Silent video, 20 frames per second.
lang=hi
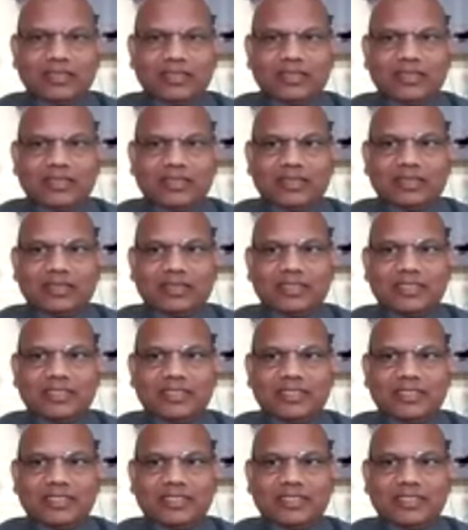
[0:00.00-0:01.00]
कि जिस
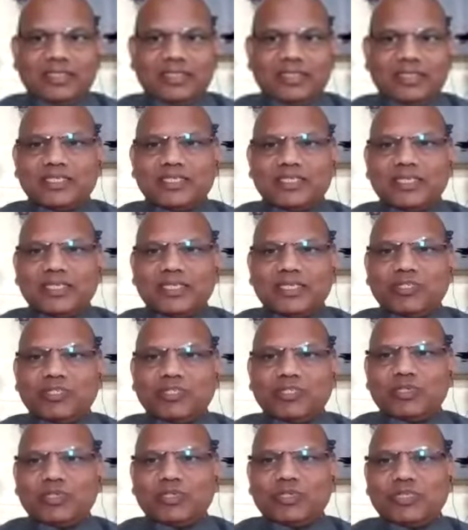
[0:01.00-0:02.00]
किसी योनि
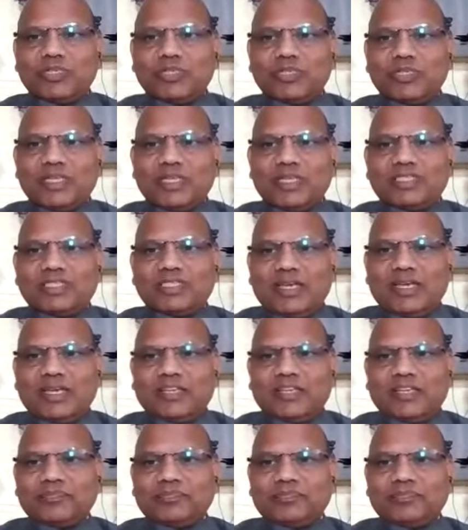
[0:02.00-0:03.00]
में जाए योनि में
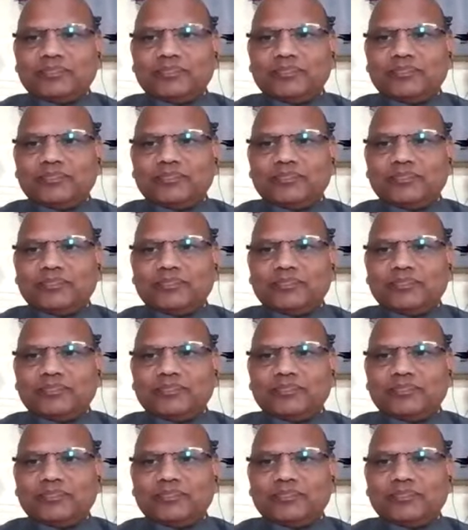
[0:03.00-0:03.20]
जाए